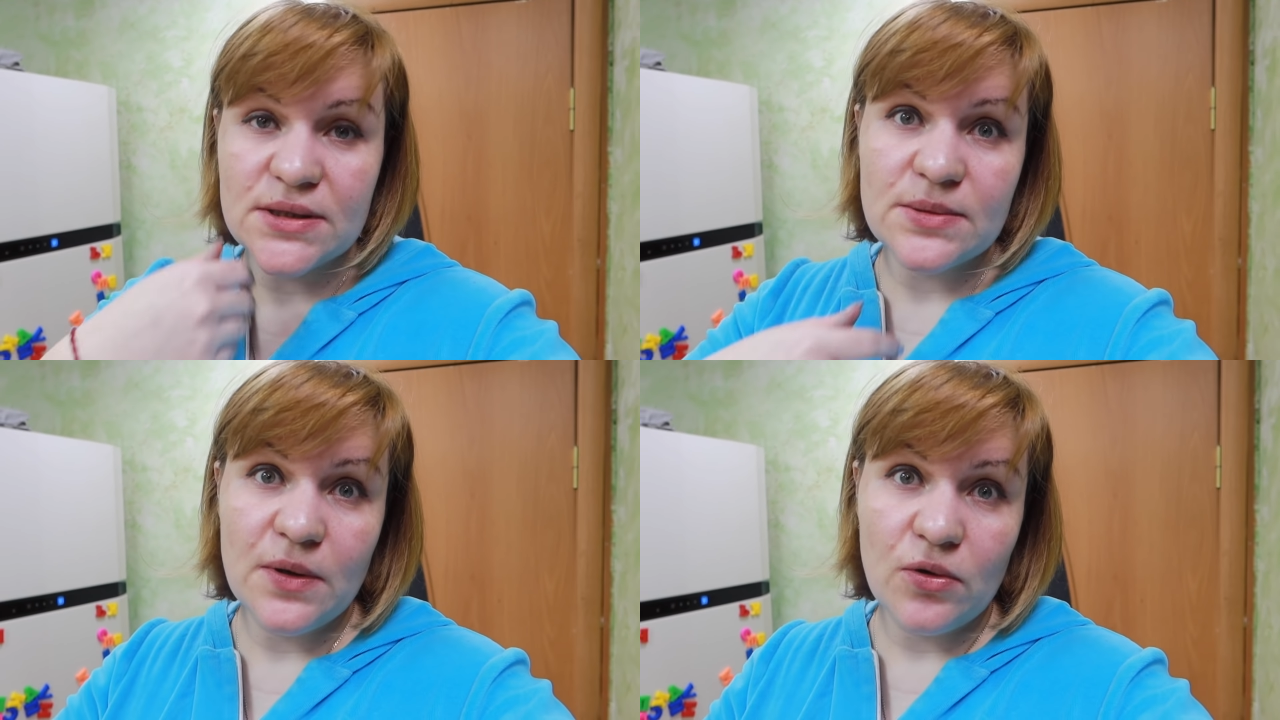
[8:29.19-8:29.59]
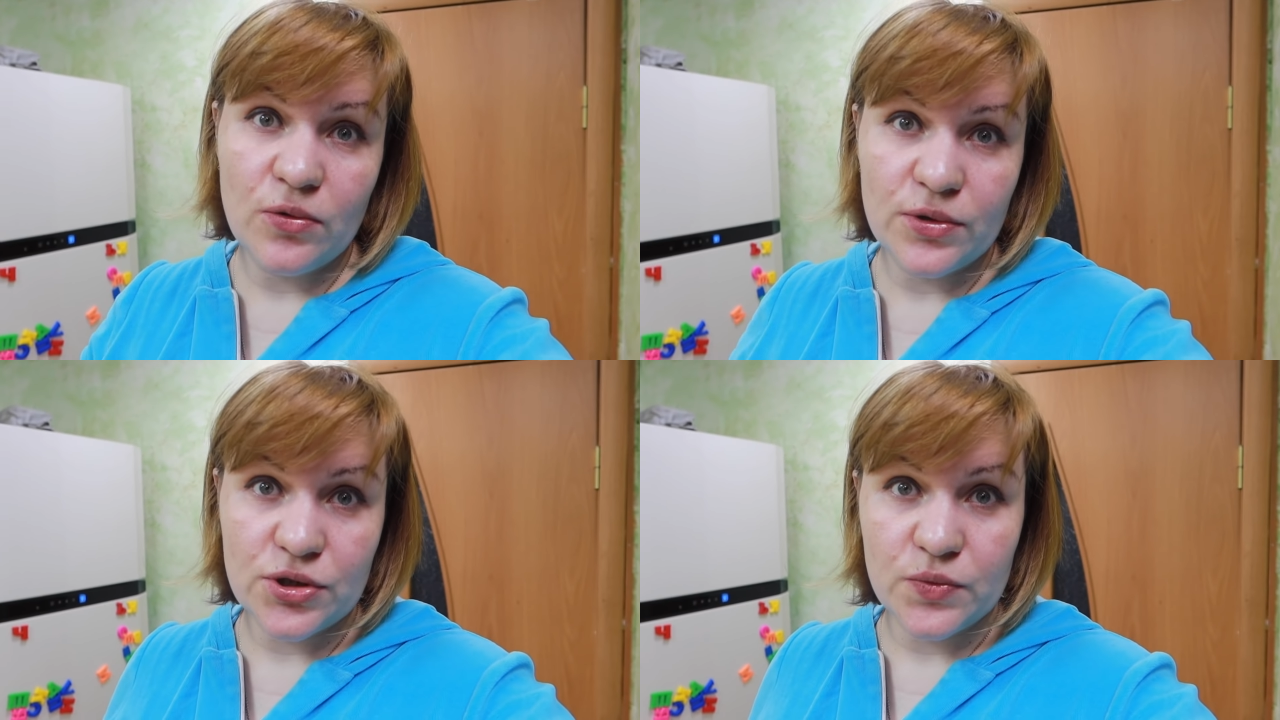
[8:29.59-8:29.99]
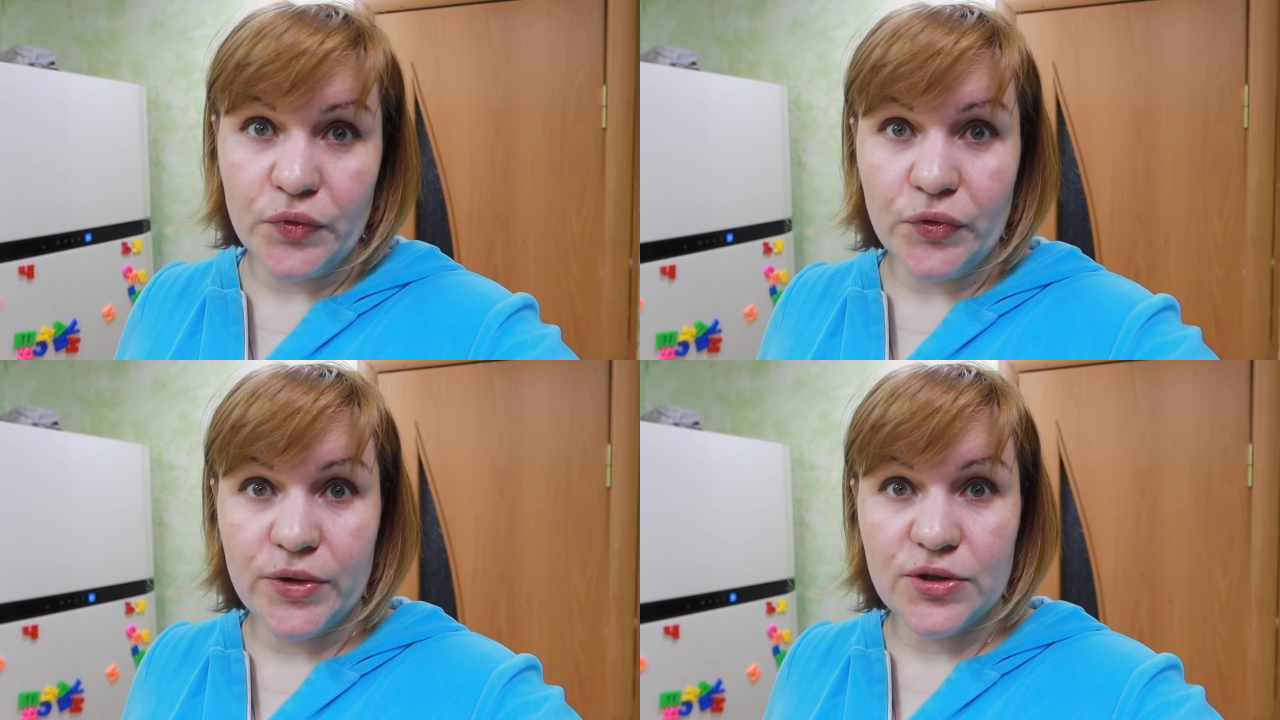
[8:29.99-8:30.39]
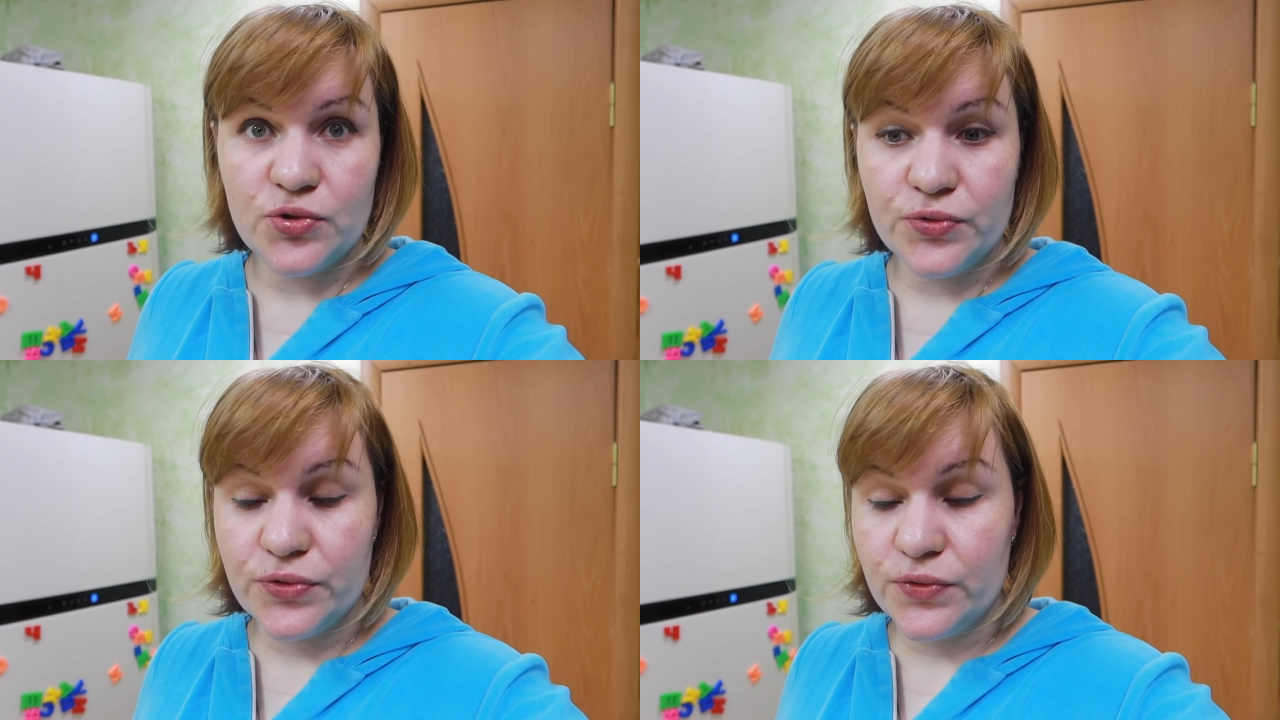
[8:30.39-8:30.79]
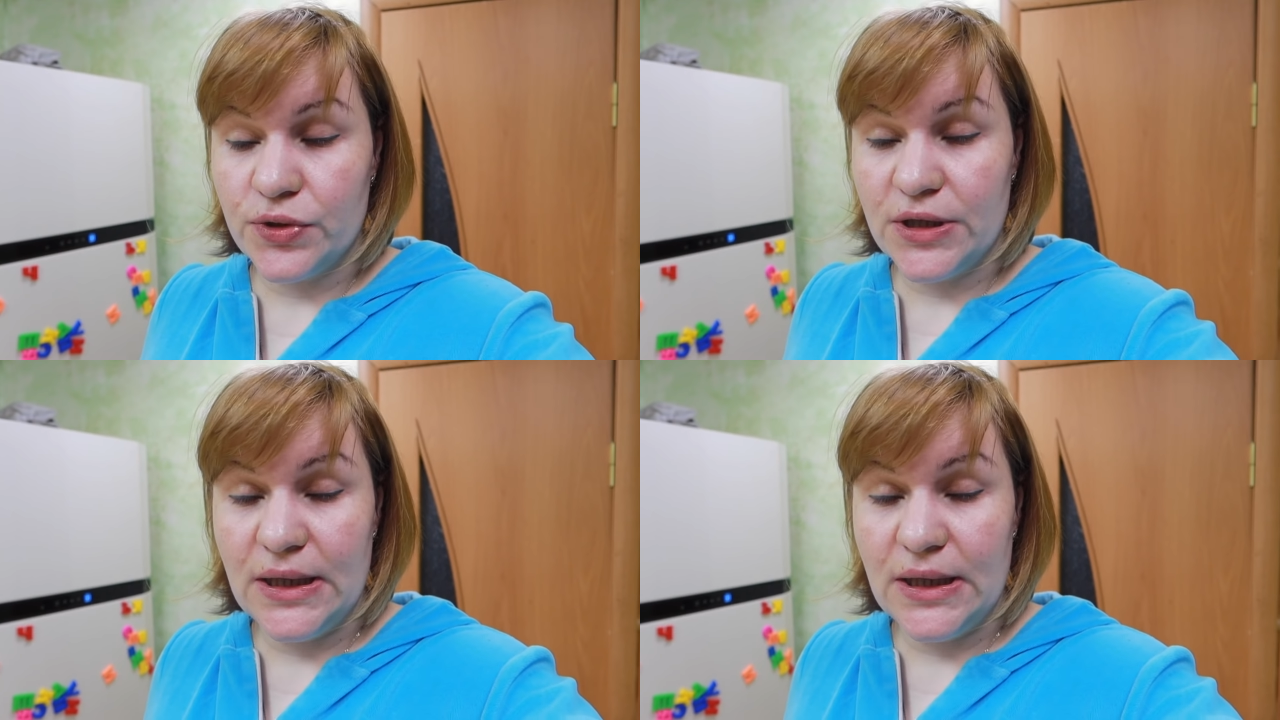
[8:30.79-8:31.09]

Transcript: я себя очень плохо чувствую,